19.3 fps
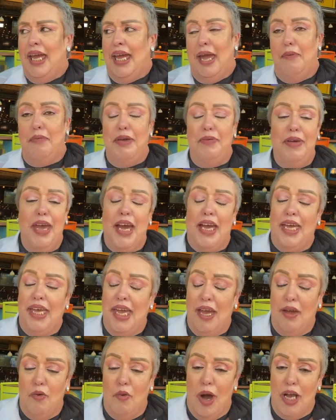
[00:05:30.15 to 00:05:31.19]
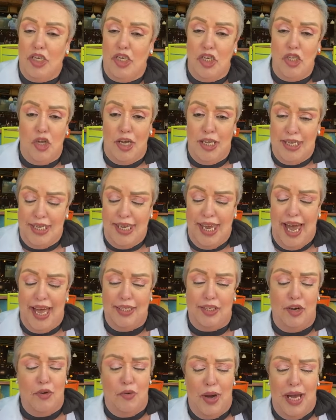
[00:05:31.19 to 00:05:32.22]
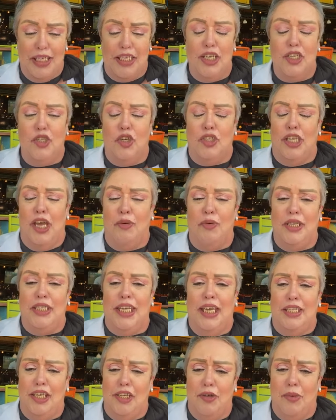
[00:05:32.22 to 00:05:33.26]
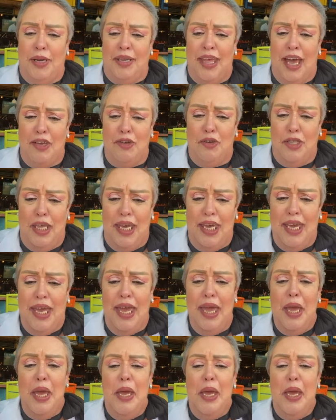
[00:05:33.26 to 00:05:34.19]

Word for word: que vive aquí en Washington, en Seattle, Washington, tengo entendido, ¿verdad, Judith?